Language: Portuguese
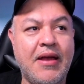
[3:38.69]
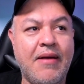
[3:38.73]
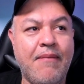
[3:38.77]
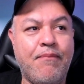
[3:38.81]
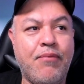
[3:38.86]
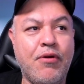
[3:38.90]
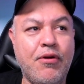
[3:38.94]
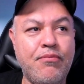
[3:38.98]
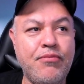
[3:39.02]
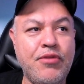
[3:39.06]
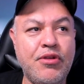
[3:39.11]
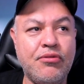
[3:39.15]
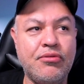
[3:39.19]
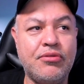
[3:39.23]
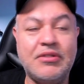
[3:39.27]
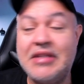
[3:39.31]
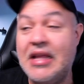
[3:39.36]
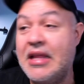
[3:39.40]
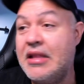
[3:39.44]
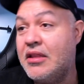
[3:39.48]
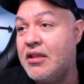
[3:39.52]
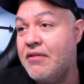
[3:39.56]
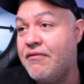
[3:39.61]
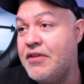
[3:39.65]
por
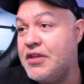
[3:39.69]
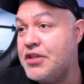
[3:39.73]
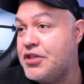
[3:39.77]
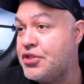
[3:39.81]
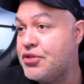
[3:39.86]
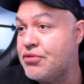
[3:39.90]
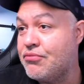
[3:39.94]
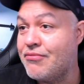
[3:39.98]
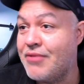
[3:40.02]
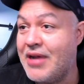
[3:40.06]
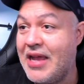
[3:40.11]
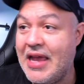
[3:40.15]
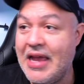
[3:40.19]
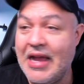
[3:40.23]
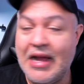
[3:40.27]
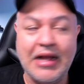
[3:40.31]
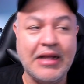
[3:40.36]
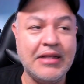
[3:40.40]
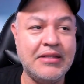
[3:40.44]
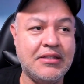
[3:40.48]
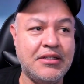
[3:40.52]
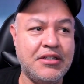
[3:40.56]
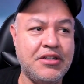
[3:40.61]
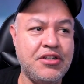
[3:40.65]
1121
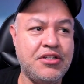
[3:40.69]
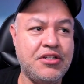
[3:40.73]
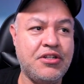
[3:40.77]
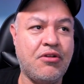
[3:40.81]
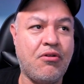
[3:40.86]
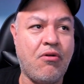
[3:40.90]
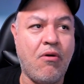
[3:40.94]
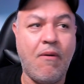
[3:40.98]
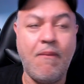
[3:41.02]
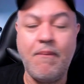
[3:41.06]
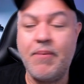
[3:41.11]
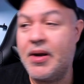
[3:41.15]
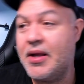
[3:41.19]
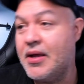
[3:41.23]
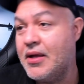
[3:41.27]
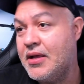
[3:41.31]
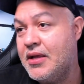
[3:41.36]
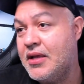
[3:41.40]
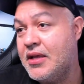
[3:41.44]
reais a gente compra.